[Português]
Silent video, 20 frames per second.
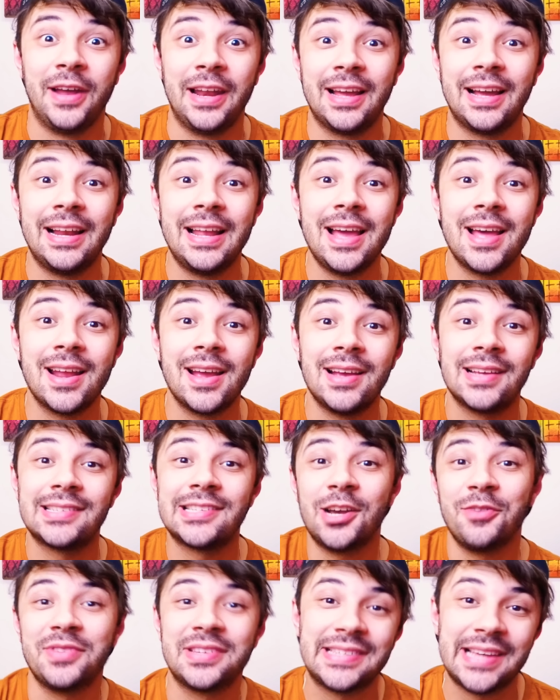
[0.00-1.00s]
Fala galera,
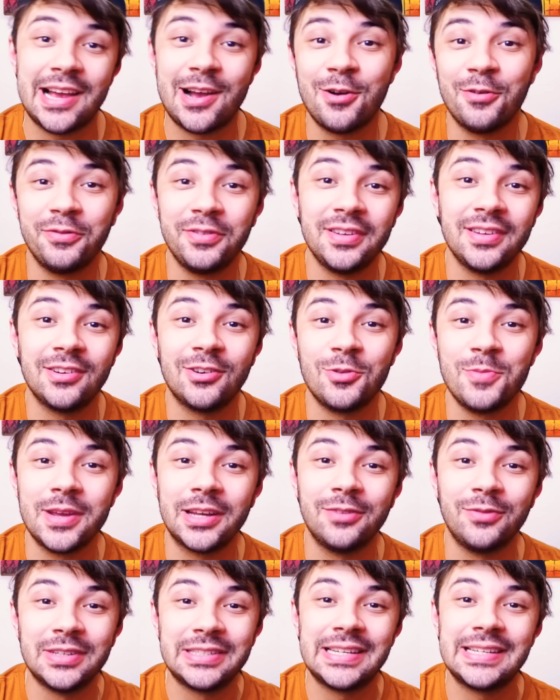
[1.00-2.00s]
salve salve,
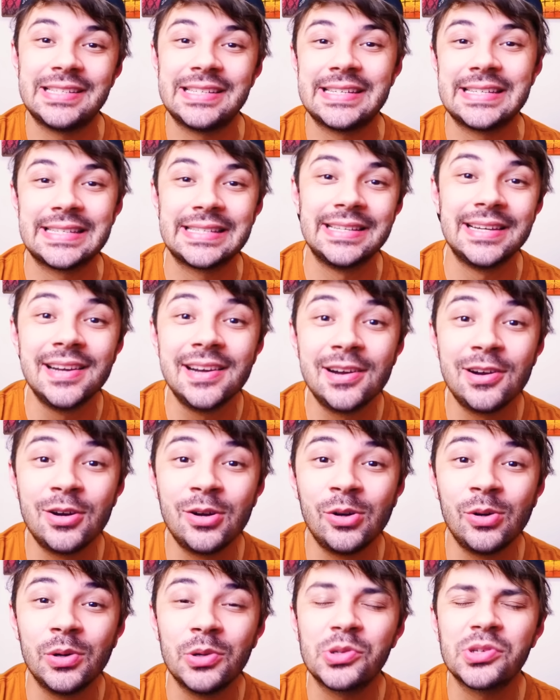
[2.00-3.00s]
como é que vocês
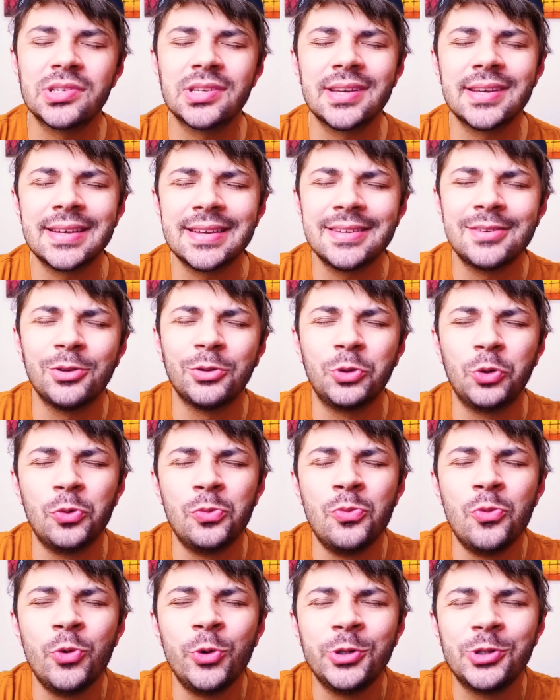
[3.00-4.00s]
estão? Eu sei que eu
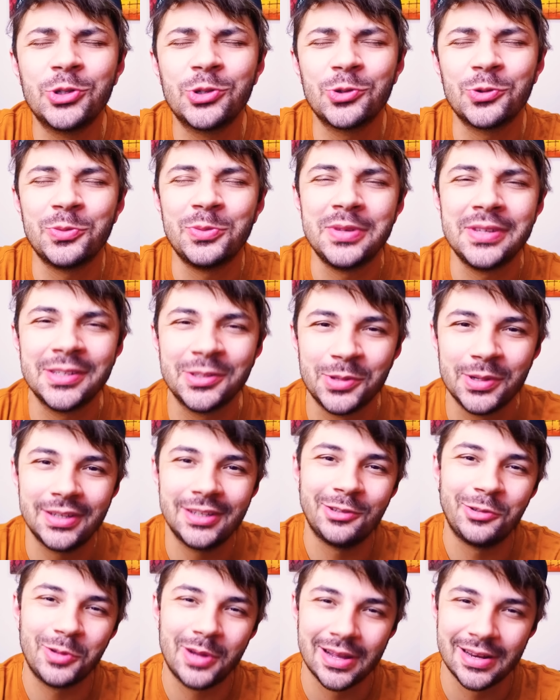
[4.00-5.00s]
tô muito sumido
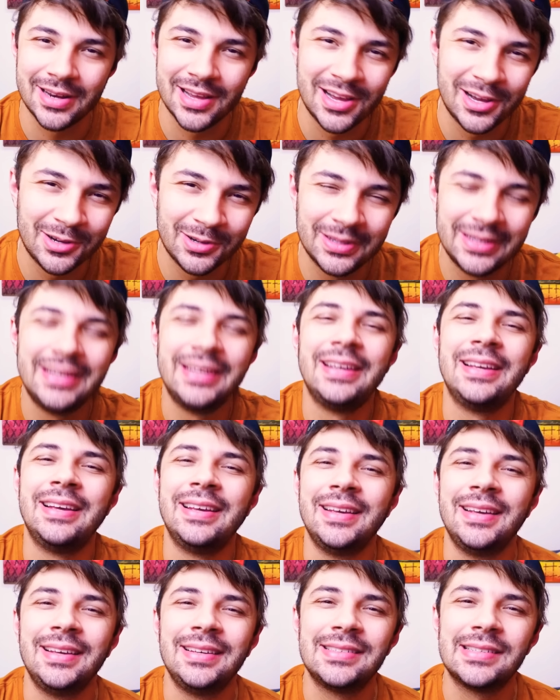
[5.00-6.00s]
aqui do canal,
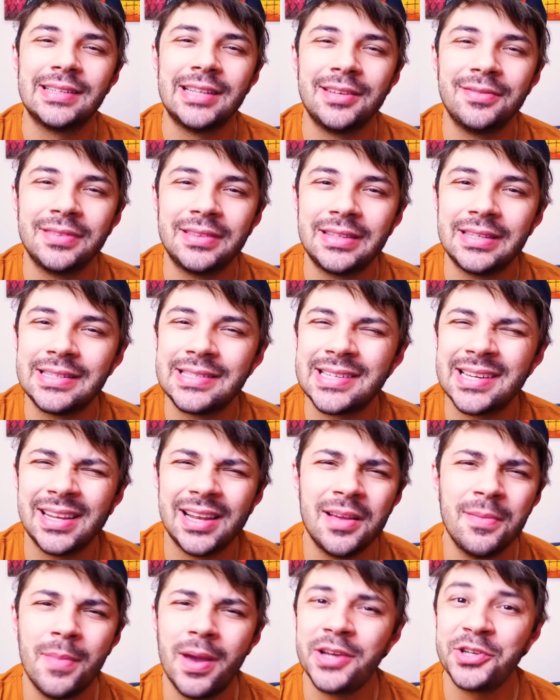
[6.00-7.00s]
já deve ter,
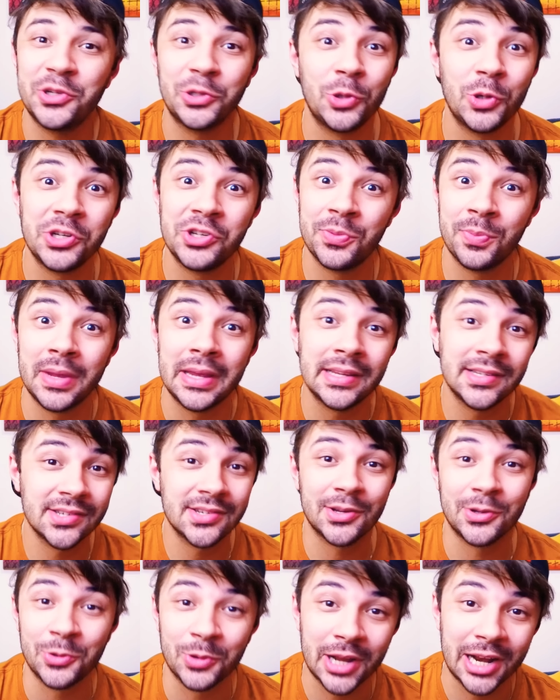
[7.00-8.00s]
sei lá, mais de dois
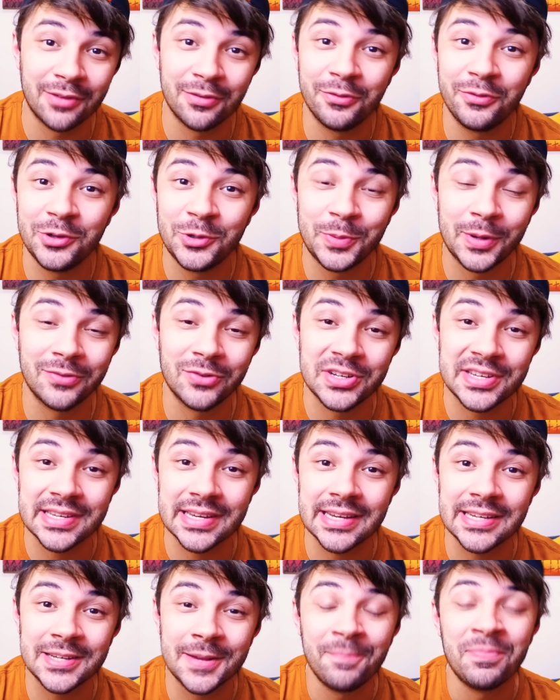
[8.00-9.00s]
meses que eu não gravo vídeo para
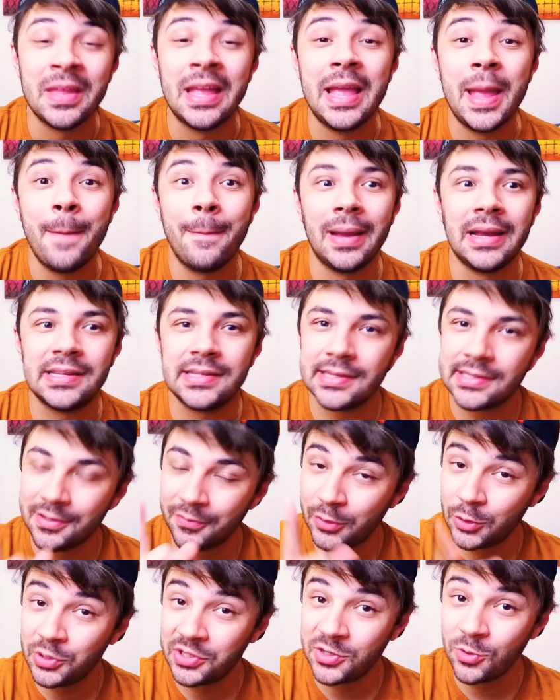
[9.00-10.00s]
vocês, mas
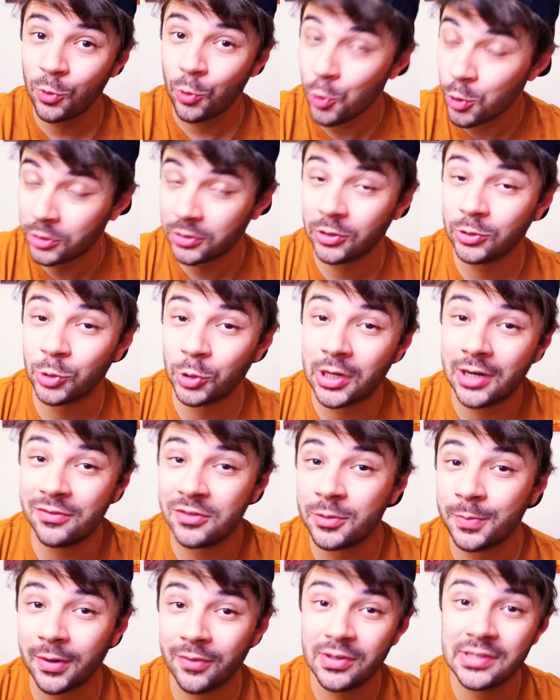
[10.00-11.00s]
esse videozinho curto que eu tô
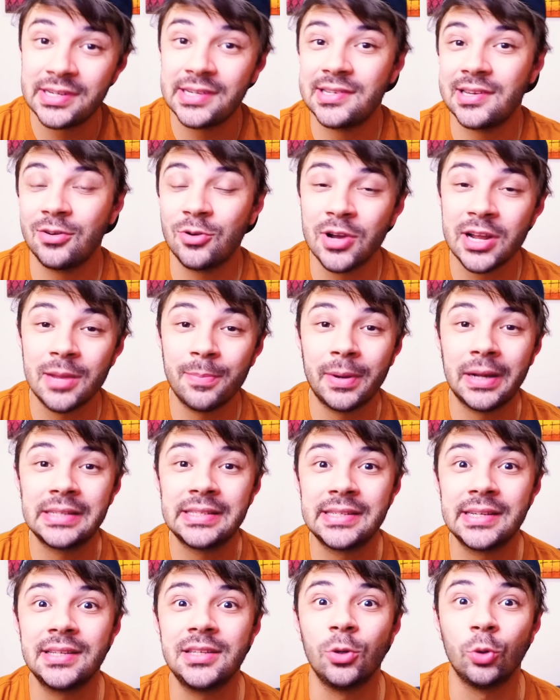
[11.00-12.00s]
gravando para vocês agora é
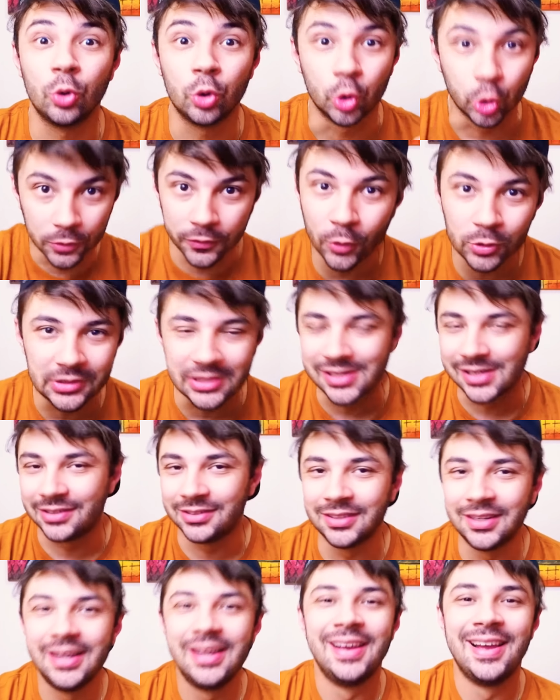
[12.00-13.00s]
para dizer que eu tô
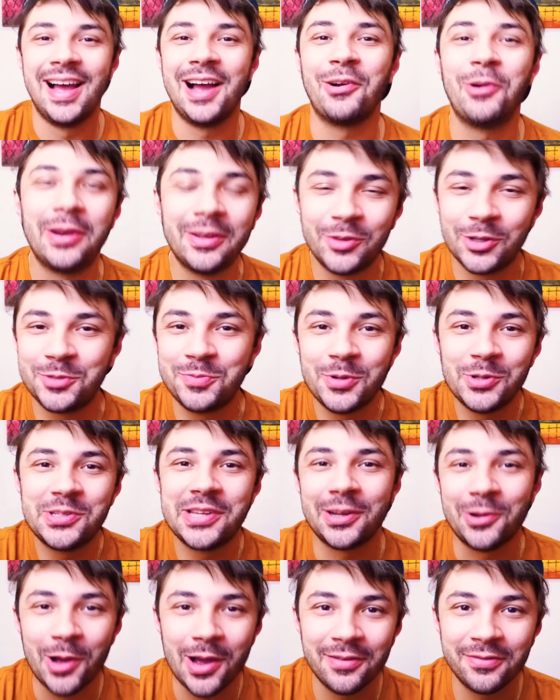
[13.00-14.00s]
voltando. Agora em
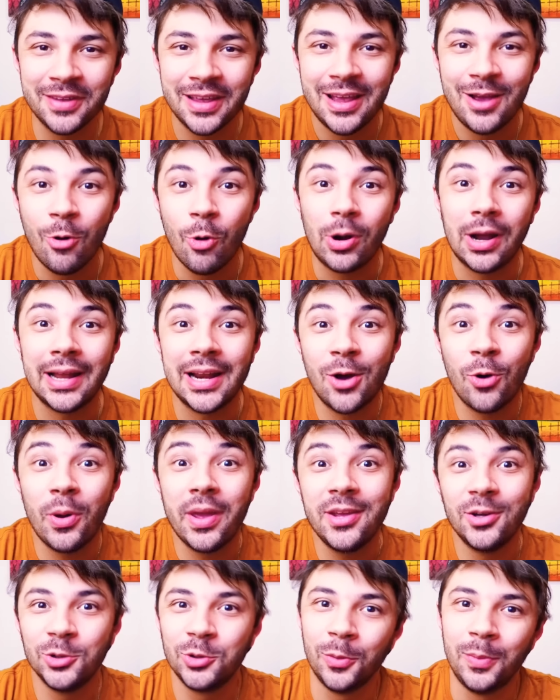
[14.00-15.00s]
2019, o
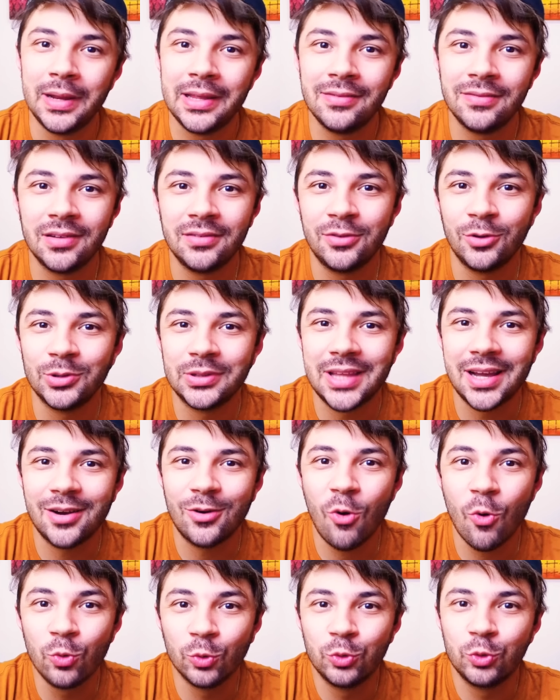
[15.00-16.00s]
canal Eu Dublei vai
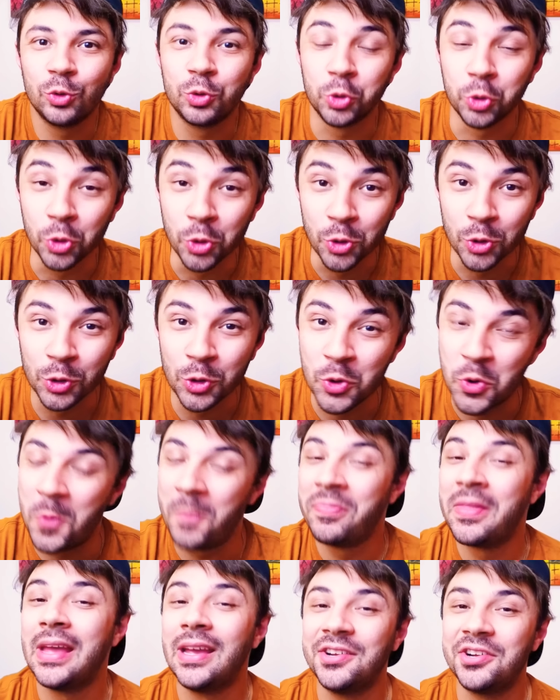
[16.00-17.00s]
voltar com
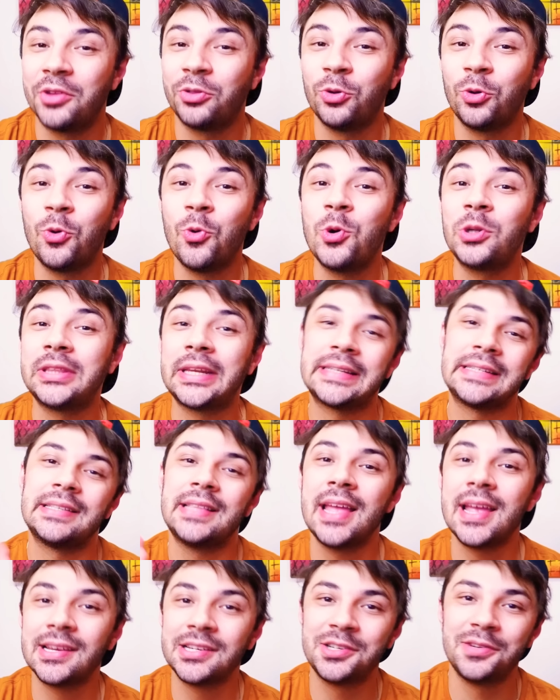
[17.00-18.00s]
tudo. Já tô com
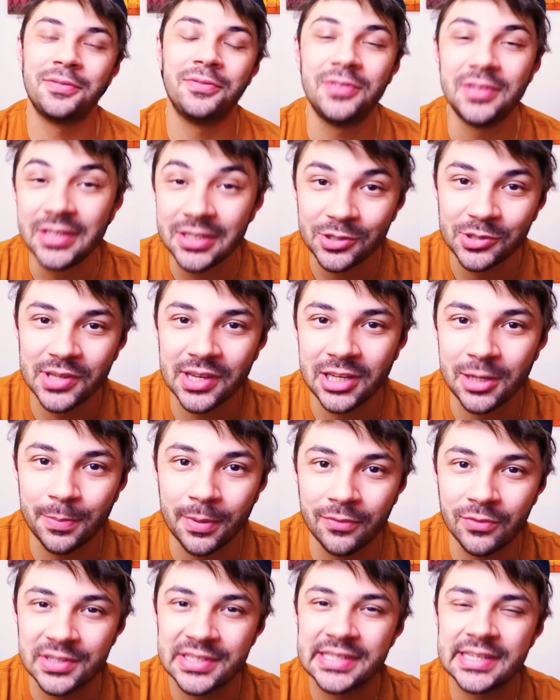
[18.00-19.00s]
outras ideias de vídeos
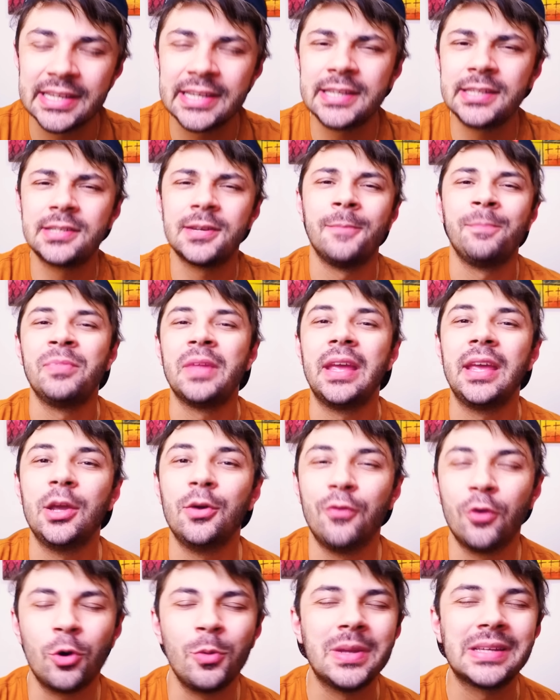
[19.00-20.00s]
aqui para vocês.
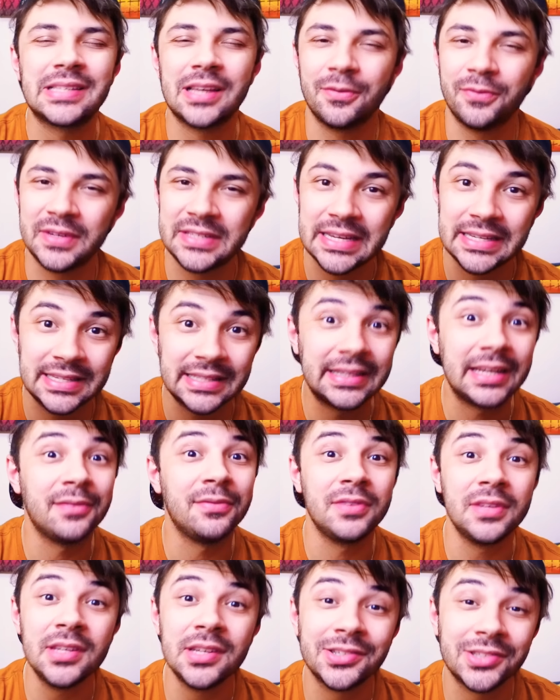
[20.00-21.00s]
Eu vou começar a fazer as
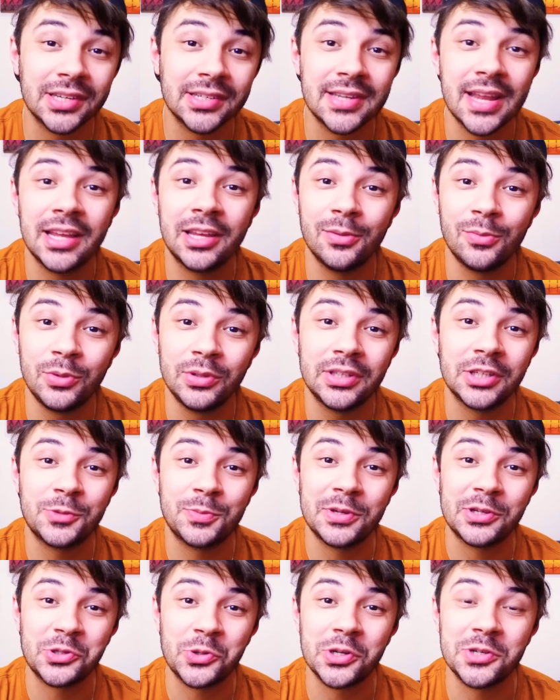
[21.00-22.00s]
entrevistas, né, que
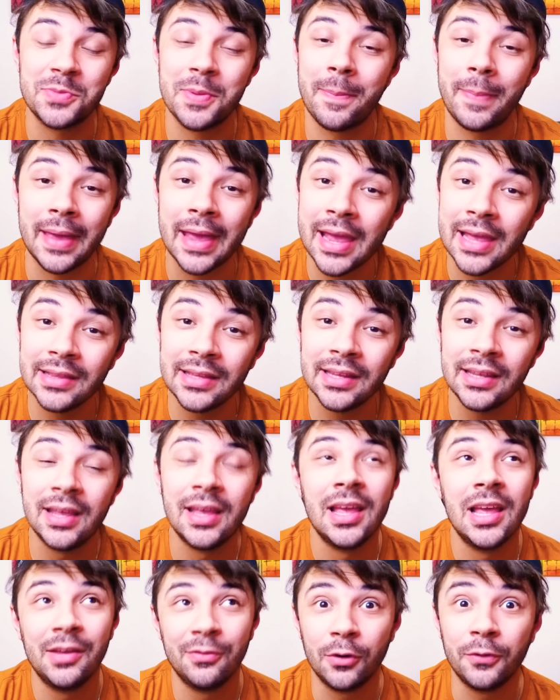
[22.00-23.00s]
muitas pessoas me
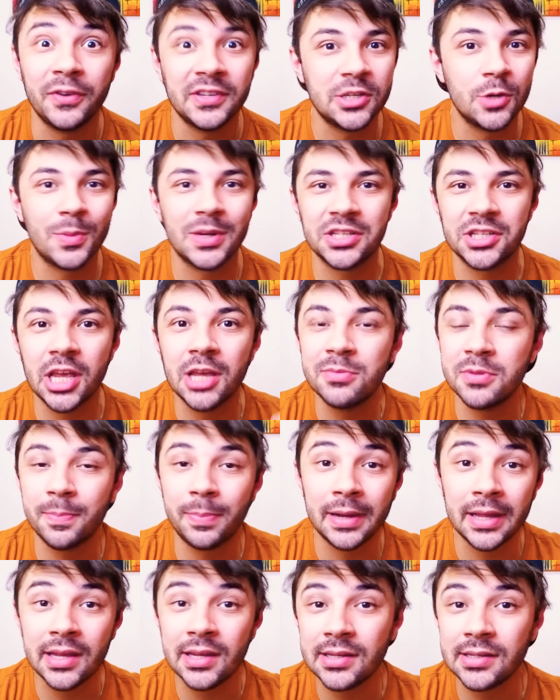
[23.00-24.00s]
pedem. Vou fazer umas
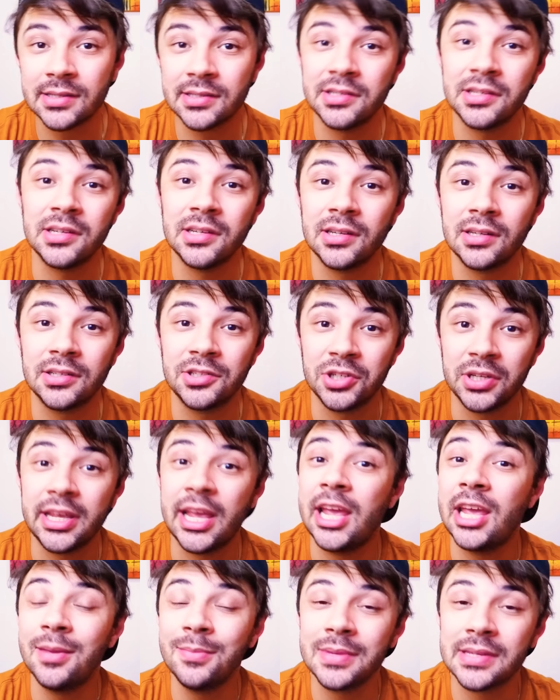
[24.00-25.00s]
gameplays de, de
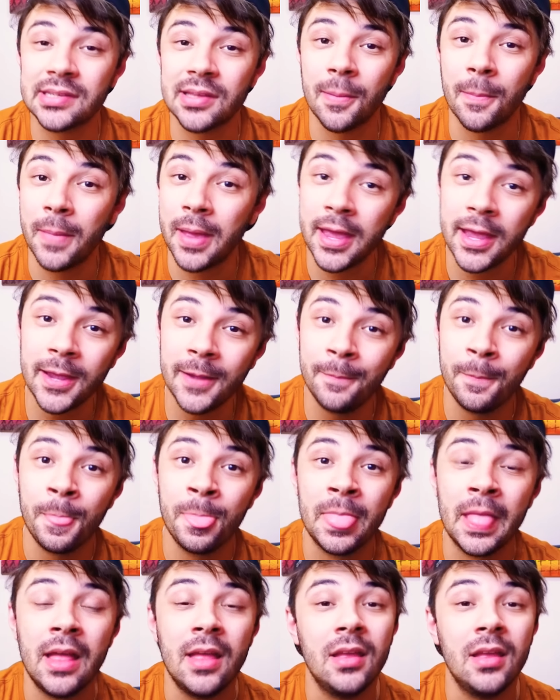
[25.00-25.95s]
games também.